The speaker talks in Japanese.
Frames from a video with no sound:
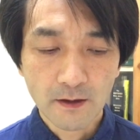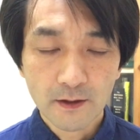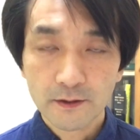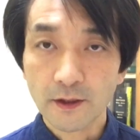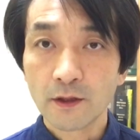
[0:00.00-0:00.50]

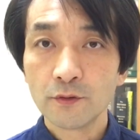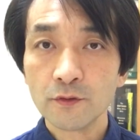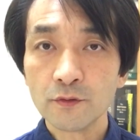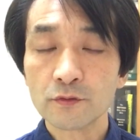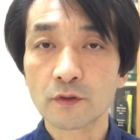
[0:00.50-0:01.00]
で、
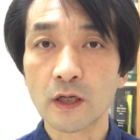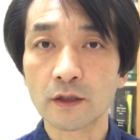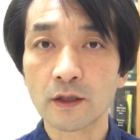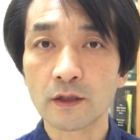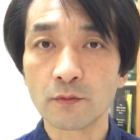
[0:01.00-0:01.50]
夫婦の
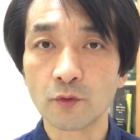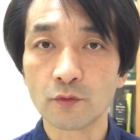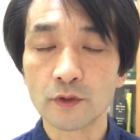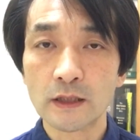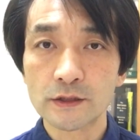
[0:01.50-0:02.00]
関係でも
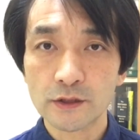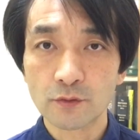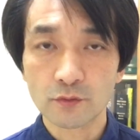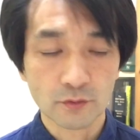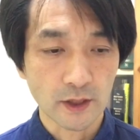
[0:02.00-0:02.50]
同じ
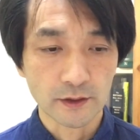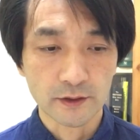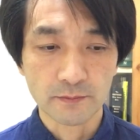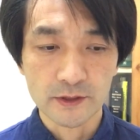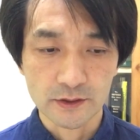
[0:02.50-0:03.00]
ことが言
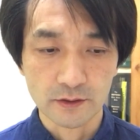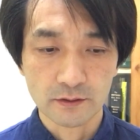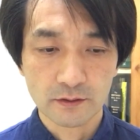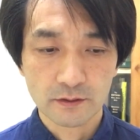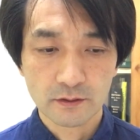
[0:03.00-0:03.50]
えます。
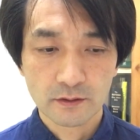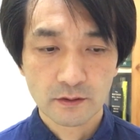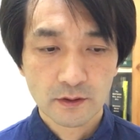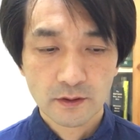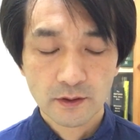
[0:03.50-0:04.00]

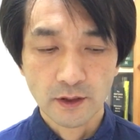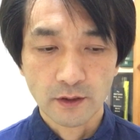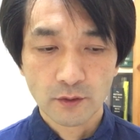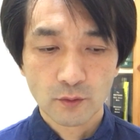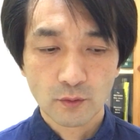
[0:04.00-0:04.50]
で、
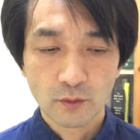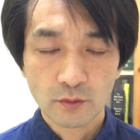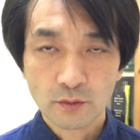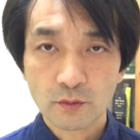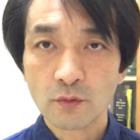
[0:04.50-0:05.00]

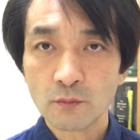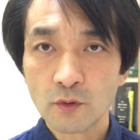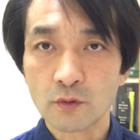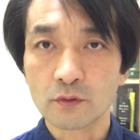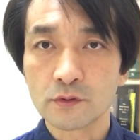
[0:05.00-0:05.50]
夫
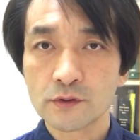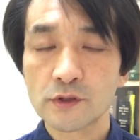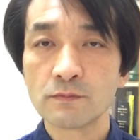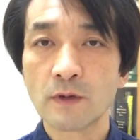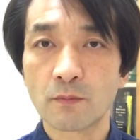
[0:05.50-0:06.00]
も
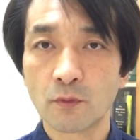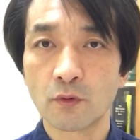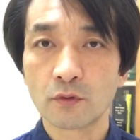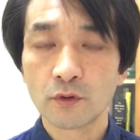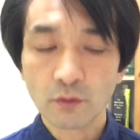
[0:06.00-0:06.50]
妻
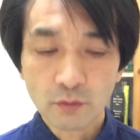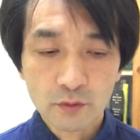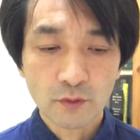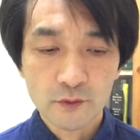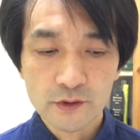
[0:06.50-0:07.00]
も両方
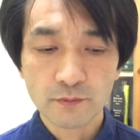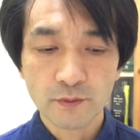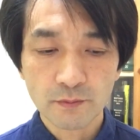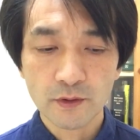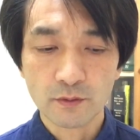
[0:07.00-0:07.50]
とも
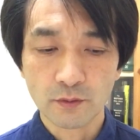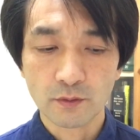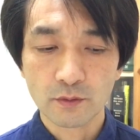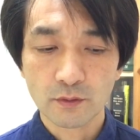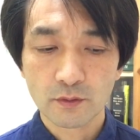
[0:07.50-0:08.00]
罪
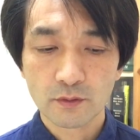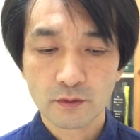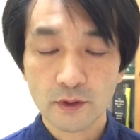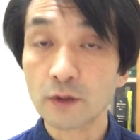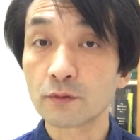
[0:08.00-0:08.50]
人
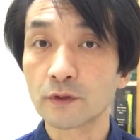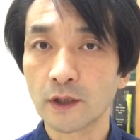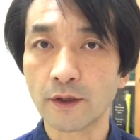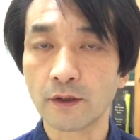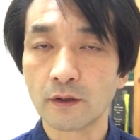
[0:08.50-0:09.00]
なの
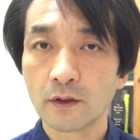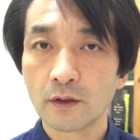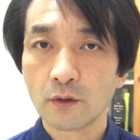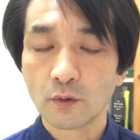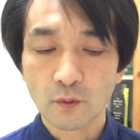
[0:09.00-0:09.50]
で、
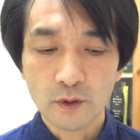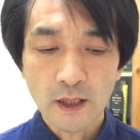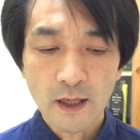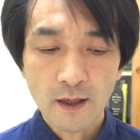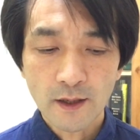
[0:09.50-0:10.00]
お
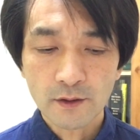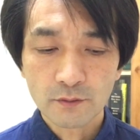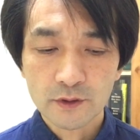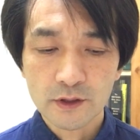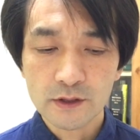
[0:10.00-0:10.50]
互い
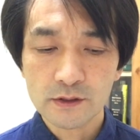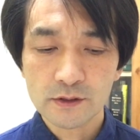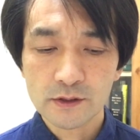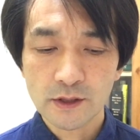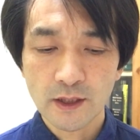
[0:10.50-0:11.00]
を傷
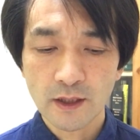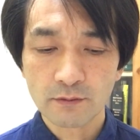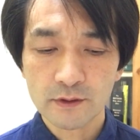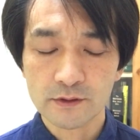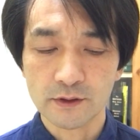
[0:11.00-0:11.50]
つけ合
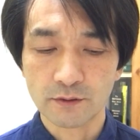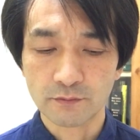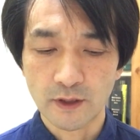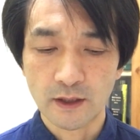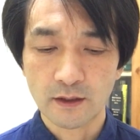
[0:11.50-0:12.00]
わずに
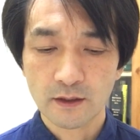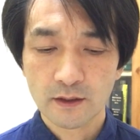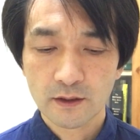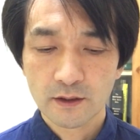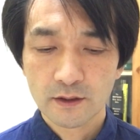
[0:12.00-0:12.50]
は
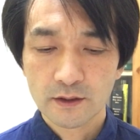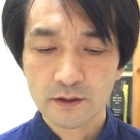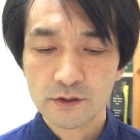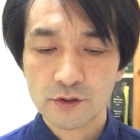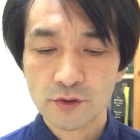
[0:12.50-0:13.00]

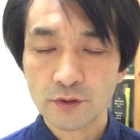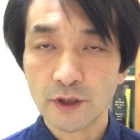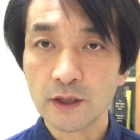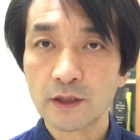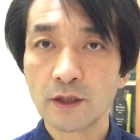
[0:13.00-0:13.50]
一緒に
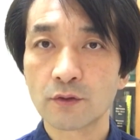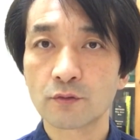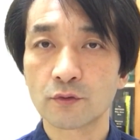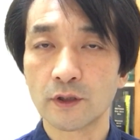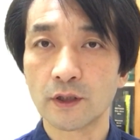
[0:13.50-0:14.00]
生きていく
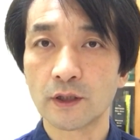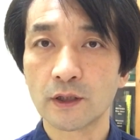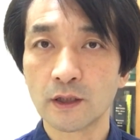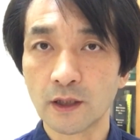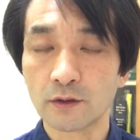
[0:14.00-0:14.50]
ことがで
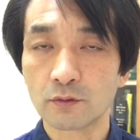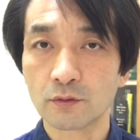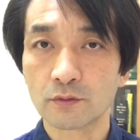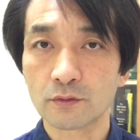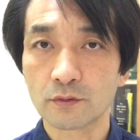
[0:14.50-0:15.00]
きないとい
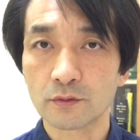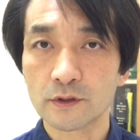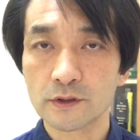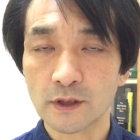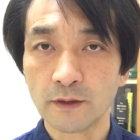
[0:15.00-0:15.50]
うこと
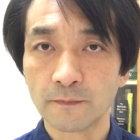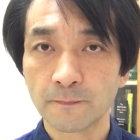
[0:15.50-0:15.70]
ですね。